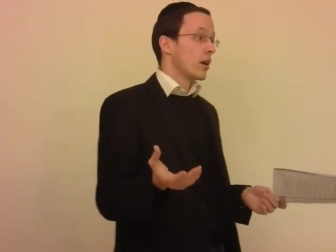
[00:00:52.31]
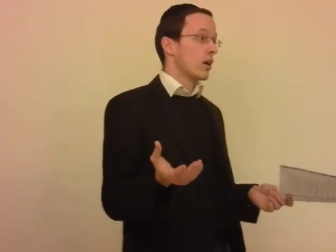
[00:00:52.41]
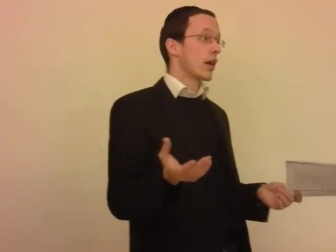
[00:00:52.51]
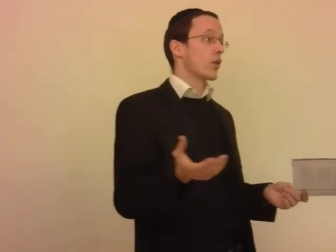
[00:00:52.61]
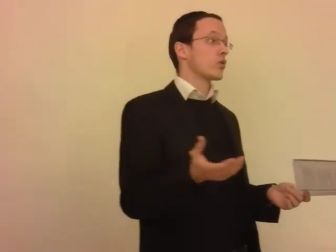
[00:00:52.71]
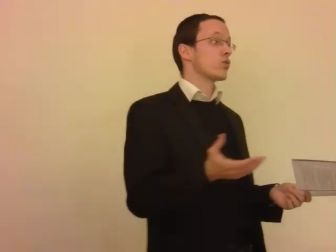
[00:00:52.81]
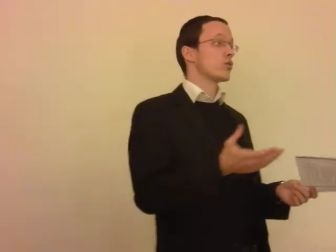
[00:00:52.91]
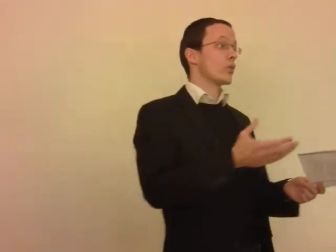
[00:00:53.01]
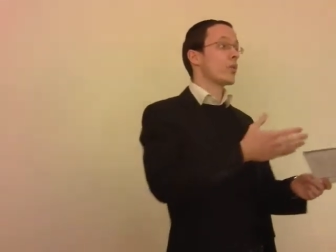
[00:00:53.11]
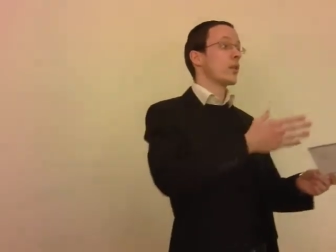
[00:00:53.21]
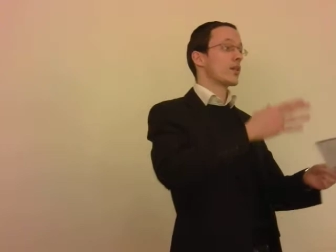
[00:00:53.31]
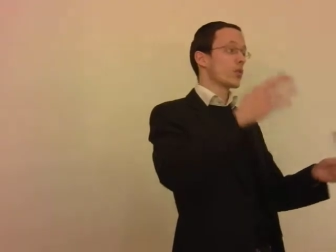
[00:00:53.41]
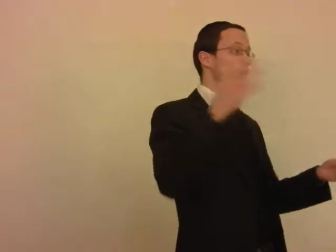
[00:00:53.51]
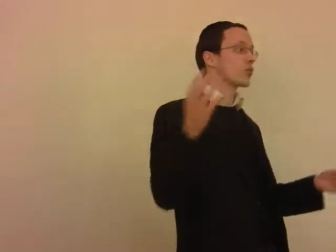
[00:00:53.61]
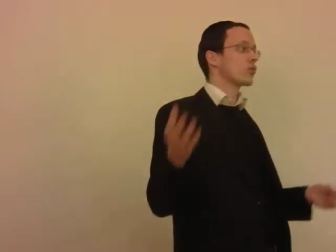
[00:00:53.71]
il a reçu justement
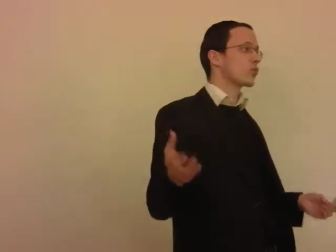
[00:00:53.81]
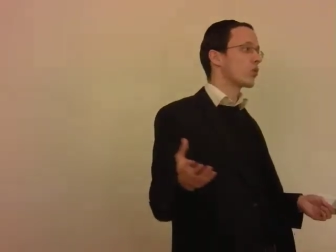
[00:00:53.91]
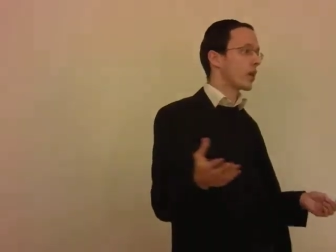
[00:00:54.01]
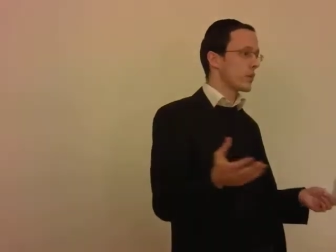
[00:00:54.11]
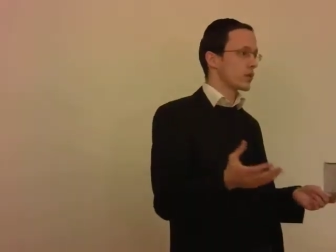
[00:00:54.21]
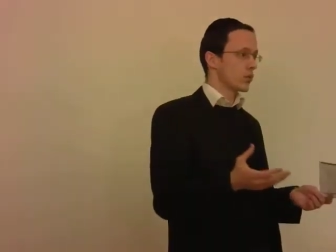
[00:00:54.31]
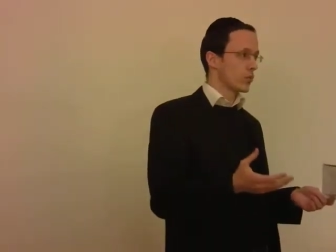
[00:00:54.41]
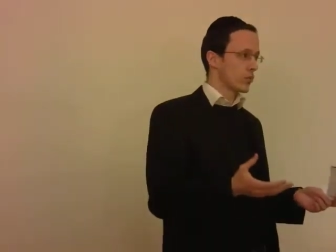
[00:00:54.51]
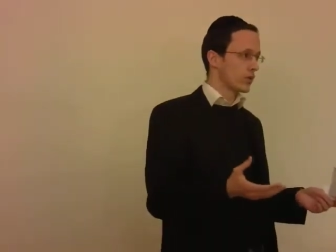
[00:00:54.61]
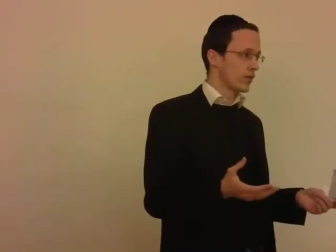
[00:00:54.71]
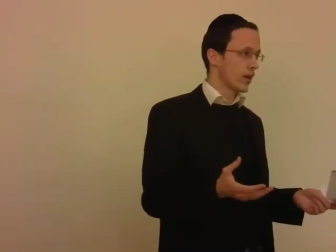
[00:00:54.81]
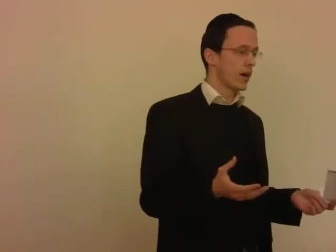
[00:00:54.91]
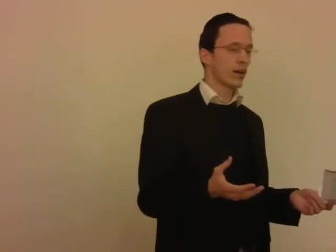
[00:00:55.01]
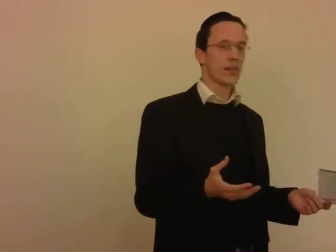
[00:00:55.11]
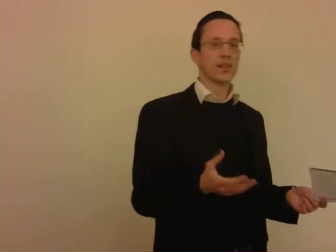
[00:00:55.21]
l'intendance sur la maison de
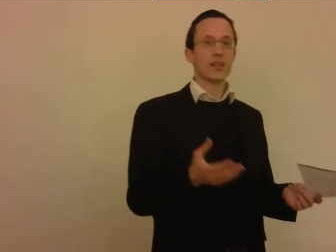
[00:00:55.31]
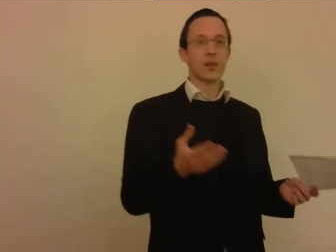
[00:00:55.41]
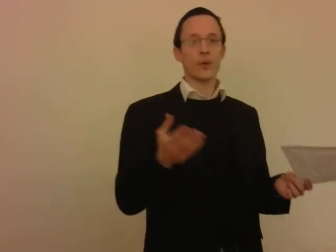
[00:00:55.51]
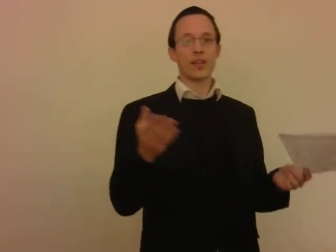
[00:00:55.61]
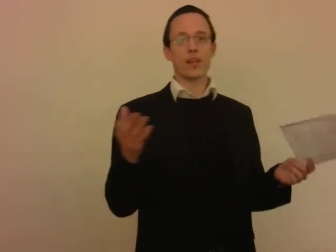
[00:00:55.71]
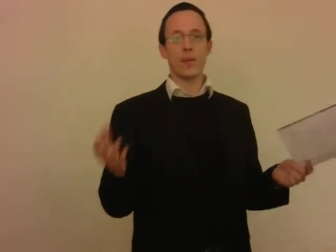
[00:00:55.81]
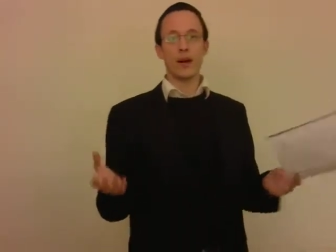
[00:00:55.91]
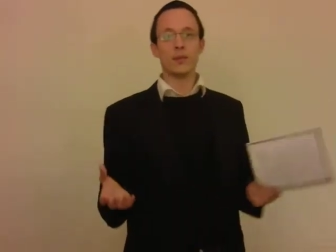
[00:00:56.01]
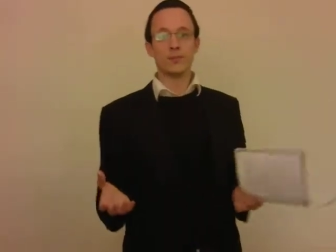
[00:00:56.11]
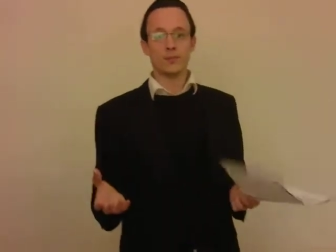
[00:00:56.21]
Poutifar, qu'est-ce qui s'est passé là-bas